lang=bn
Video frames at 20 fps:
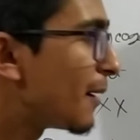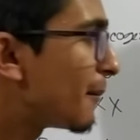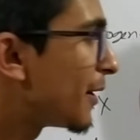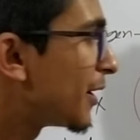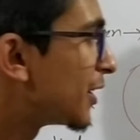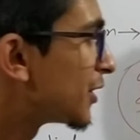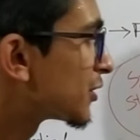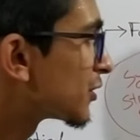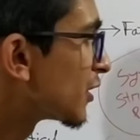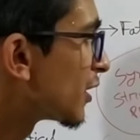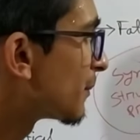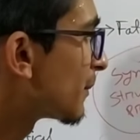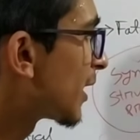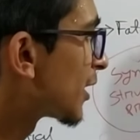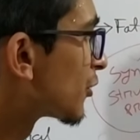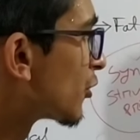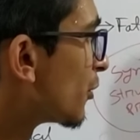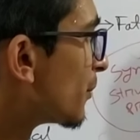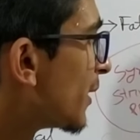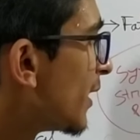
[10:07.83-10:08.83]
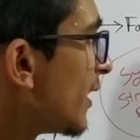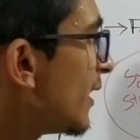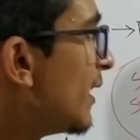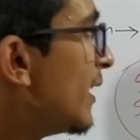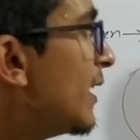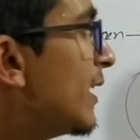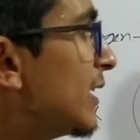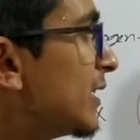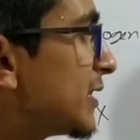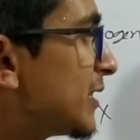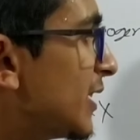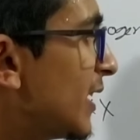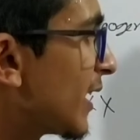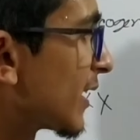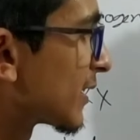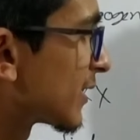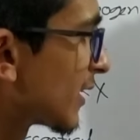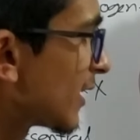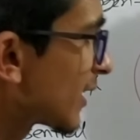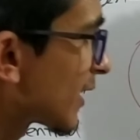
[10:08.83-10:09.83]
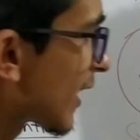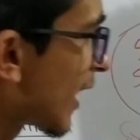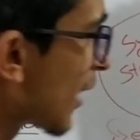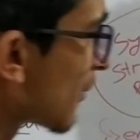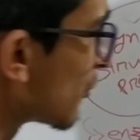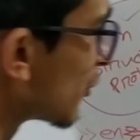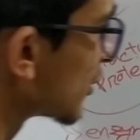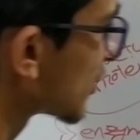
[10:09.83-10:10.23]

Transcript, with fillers: অ্যামাইনেশনের মাধ্যমে সে একটা কার্বন